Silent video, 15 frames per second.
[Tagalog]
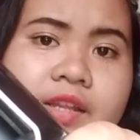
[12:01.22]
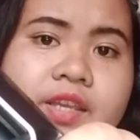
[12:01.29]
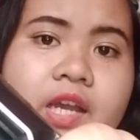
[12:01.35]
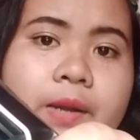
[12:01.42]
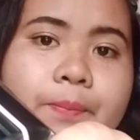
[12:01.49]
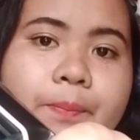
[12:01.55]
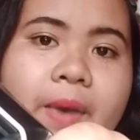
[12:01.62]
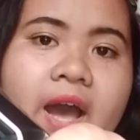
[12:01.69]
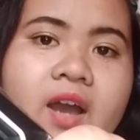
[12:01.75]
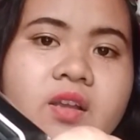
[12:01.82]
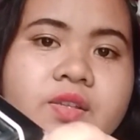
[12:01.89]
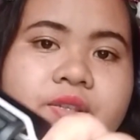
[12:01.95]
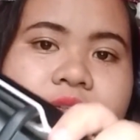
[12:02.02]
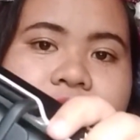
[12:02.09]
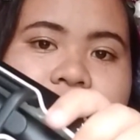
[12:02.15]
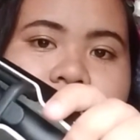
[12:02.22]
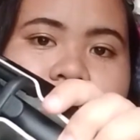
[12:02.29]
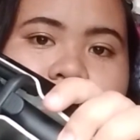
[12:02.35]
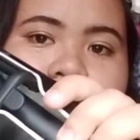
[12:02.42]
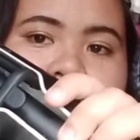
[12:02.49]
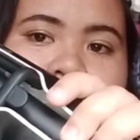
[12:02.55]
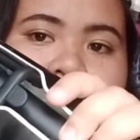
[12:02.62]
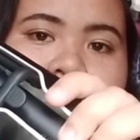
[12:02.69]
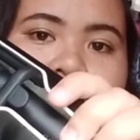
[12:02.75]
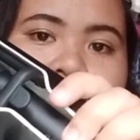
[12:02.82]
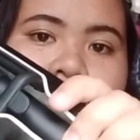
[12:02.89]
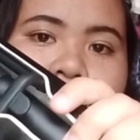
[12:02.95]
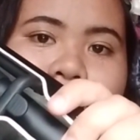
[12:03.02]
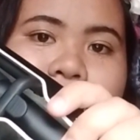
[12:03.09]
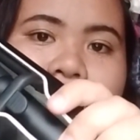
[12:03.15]
kanyang box.
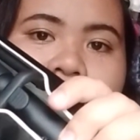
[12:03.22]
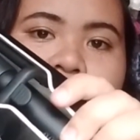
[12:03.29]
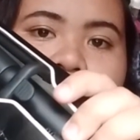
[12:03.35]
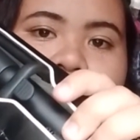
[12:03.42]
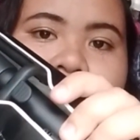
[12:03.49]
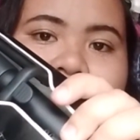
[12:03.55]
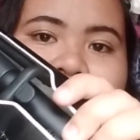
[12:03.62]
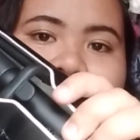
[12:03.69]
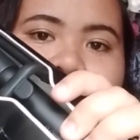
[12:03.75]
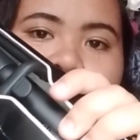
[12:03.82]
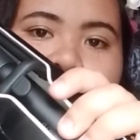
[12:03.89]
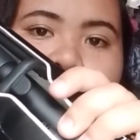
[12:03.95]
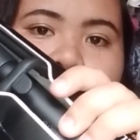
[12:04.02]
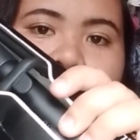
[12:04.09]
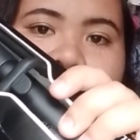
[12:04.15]
Pero trinay ko